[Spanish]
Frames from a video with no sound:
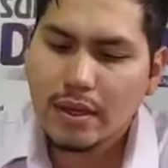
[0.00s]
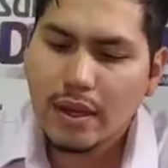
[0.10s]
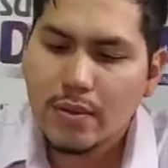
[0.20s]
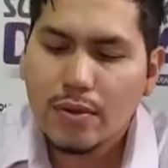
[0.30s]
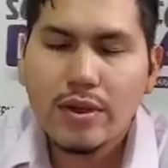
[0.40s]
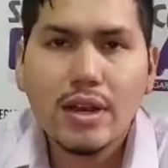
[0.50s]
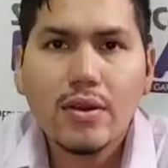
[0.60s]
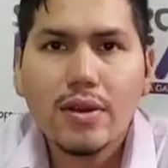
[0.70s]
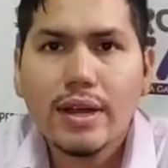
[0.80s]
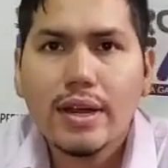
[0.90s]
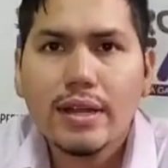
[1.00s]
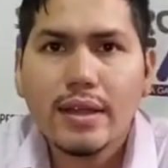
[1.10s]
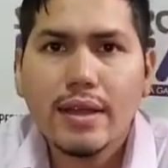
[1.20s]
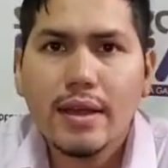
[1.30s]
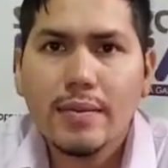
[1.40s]
el modelo
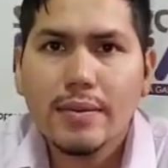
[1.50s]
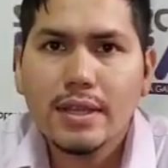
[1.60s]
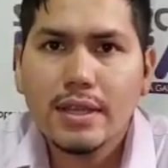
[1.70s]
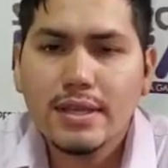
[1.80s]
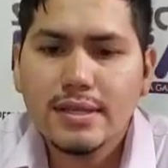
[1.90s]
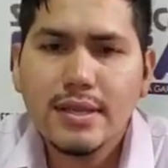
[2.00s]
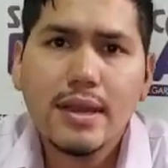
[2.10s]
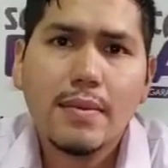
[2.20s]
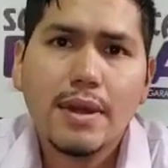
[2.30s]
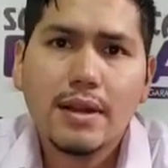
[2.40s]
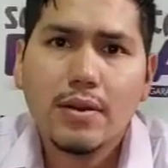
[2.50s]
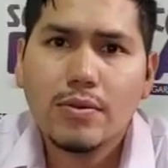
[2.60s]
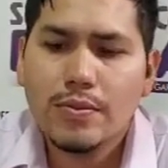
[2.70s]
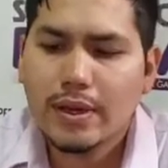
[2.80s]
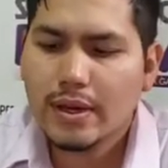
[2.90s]
RTA Mini S de la marca
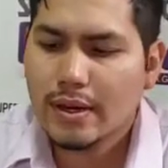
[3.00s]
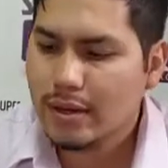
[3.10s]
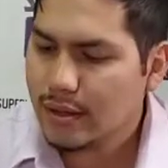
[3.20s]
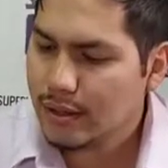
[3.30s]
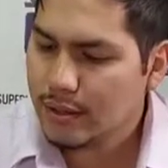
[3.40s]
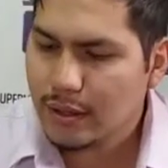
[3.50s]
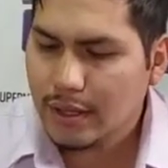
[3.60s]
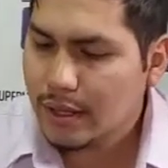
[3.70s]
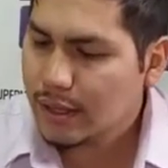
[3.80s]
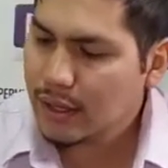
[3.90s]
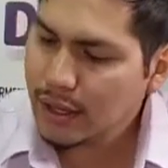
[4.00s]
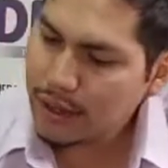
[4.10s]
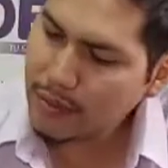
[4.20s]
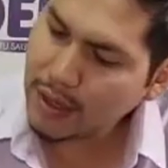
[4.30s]
Woodpecker, que